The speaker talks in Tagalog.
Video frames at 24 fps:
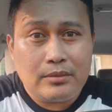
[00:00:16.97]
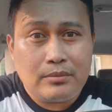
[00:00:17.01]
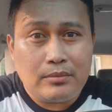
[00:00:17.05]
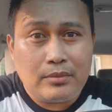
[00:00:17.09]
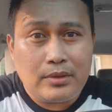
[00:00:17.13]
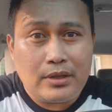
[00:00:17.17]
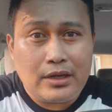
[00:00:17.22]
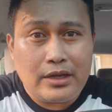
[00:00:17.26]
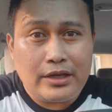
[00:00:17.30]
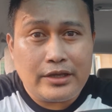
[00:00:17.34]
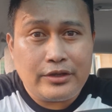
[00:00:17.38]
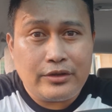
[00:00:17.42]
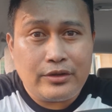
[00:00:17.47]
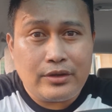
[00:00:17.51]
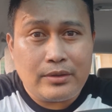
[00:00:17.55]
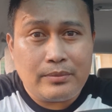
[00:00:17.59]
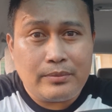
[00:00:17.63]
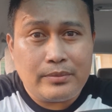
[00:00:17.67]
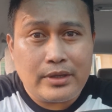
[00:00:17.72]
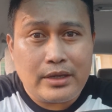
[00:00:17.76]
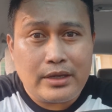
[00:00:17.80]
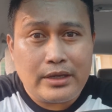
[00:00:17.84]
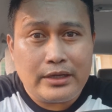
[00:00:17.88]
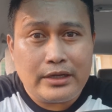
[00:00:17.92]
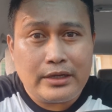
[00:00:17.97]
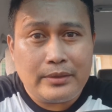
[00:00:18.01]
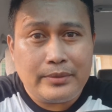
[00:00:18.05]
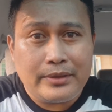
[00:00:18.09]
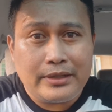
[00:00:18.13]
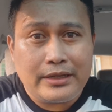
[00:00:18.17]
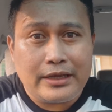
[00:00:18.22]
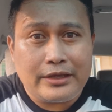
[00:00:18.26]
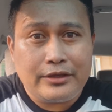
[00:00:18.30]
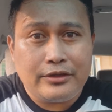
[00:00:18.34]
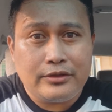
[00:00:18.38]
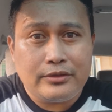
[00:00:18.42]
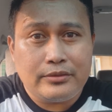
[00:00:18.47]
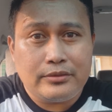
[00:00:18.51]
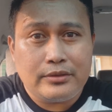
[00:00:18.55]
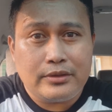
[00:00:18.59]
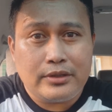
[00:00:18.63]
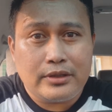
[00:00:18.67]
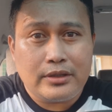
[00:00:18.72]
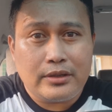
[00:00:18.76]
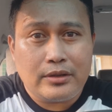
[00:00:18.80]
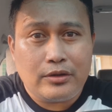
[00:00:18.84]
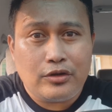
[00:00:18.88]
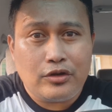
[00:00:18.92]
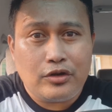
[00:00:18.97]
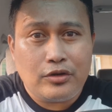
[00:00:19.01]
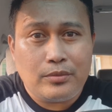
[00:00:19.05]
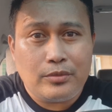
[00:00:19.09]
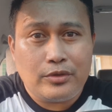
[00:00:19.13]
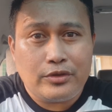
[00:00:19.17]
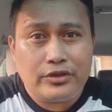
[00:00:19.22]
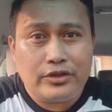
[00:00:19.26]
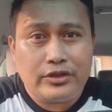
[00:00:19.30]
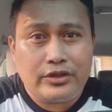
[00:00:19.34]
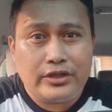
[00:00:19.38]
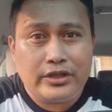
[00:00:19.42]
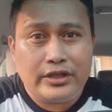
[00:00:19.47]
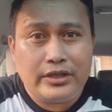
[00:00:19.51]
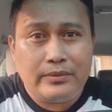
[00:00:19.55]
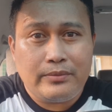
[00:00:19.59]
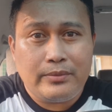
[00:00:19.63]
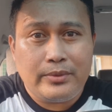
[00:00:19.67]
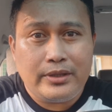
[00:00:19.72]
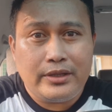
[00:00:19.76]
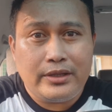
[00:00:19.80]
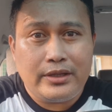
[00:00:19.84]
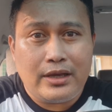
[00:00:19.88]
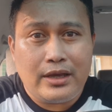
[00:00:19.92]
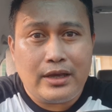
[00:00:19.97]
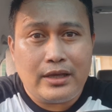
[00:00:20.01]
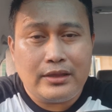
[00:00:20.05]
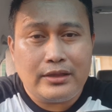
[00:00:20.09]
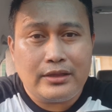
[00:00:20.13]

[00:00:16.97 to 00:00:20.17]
malayo ang biyahe namin ngayon almost 700